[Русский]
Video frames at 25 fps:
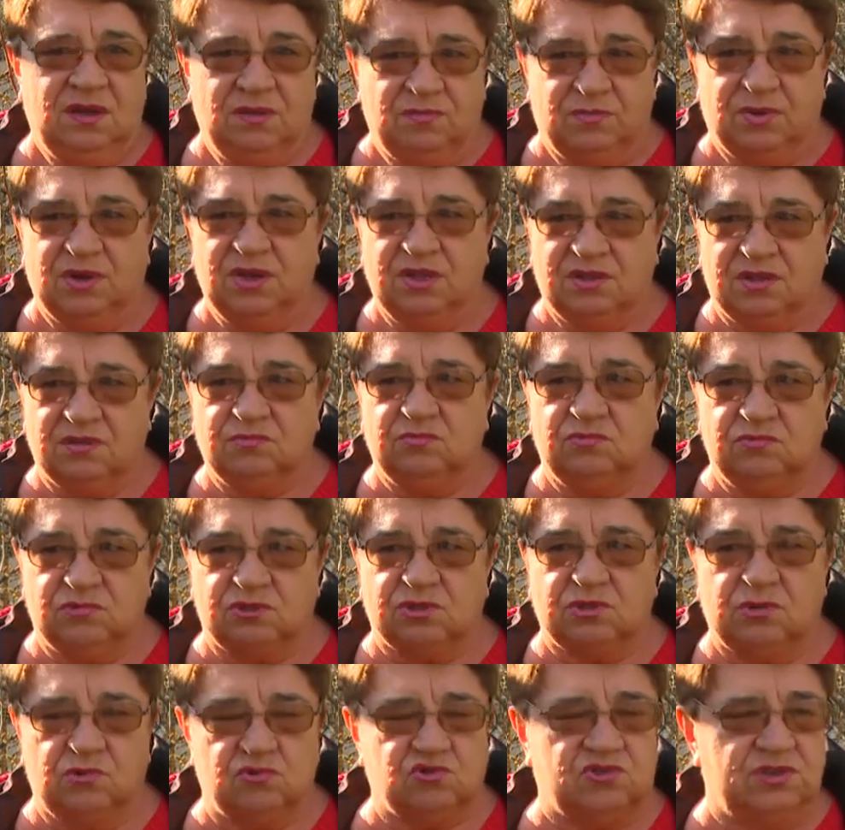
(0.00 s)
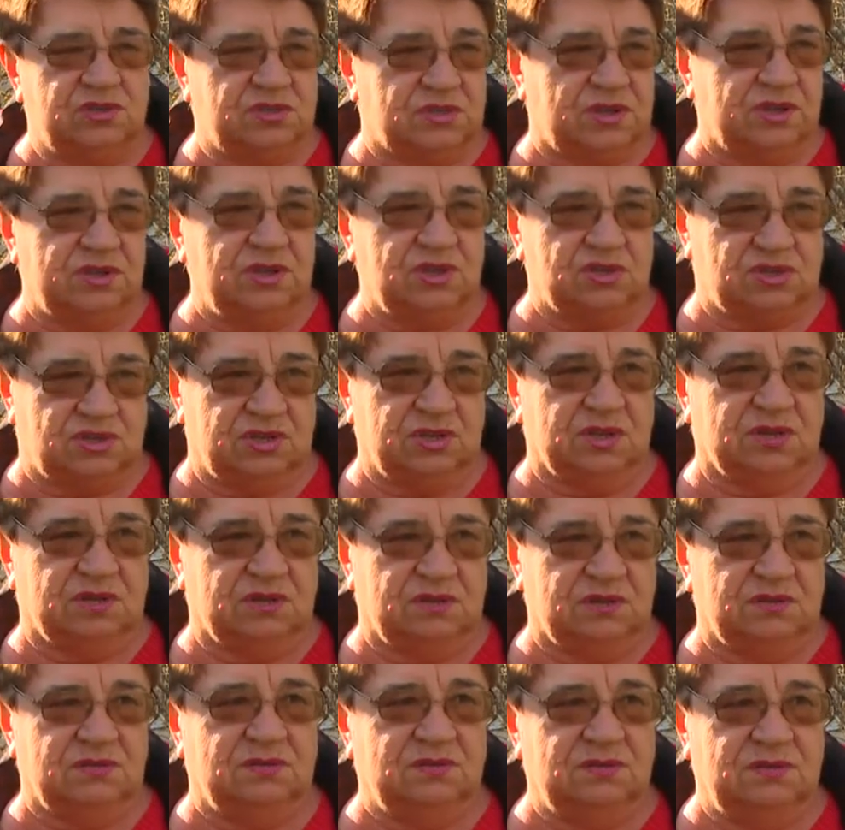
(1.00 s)
Поэтому сложность,
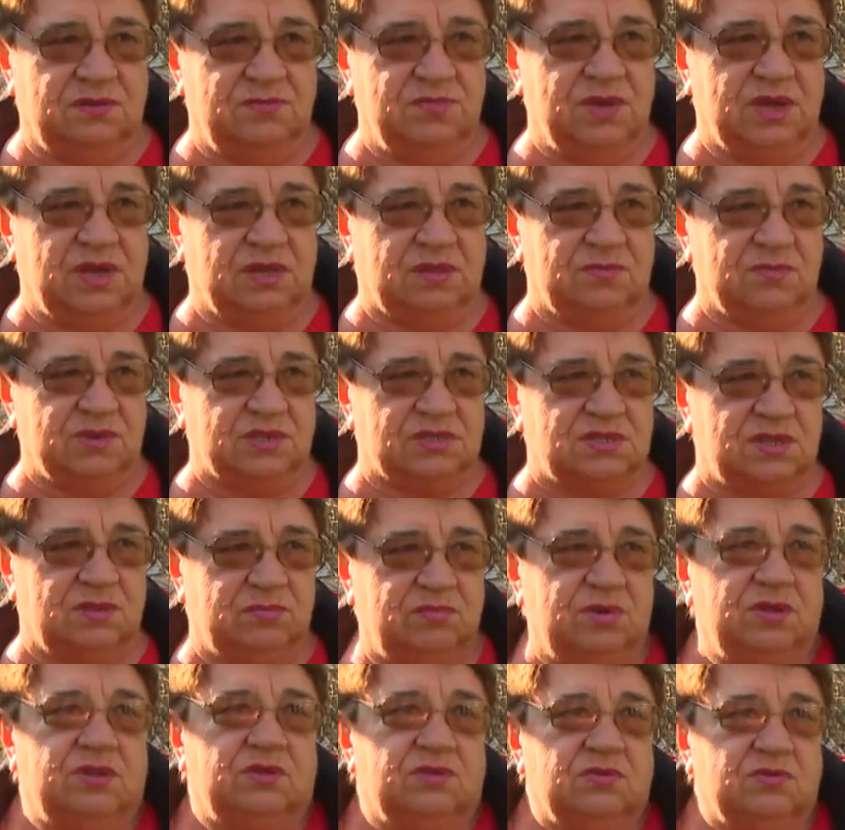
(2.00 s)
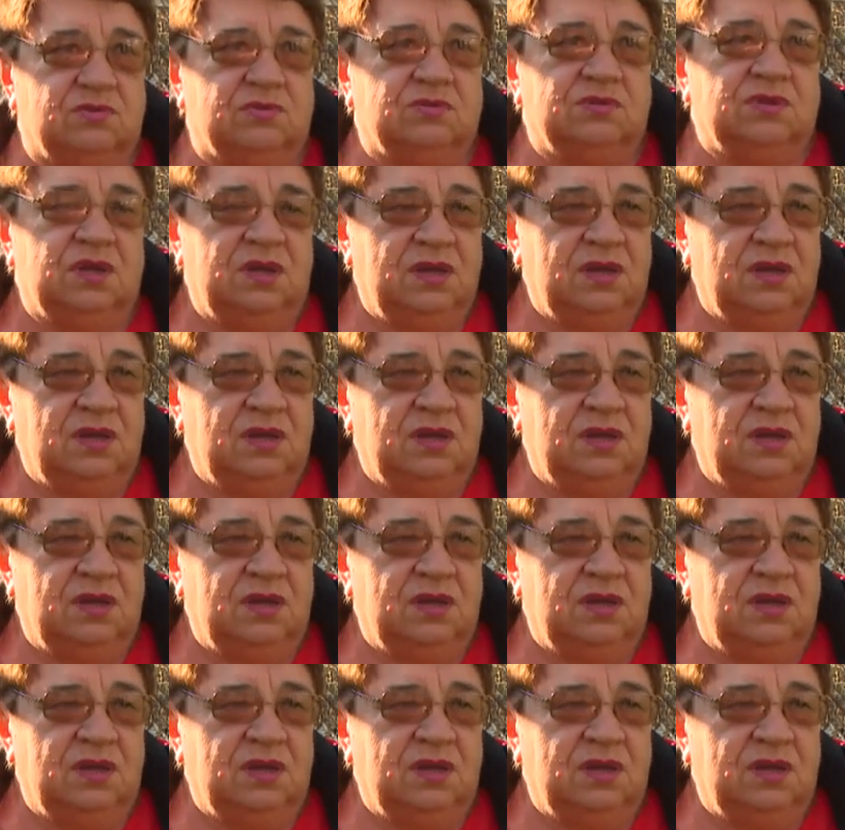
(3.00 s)
конечно, имеет место быть, но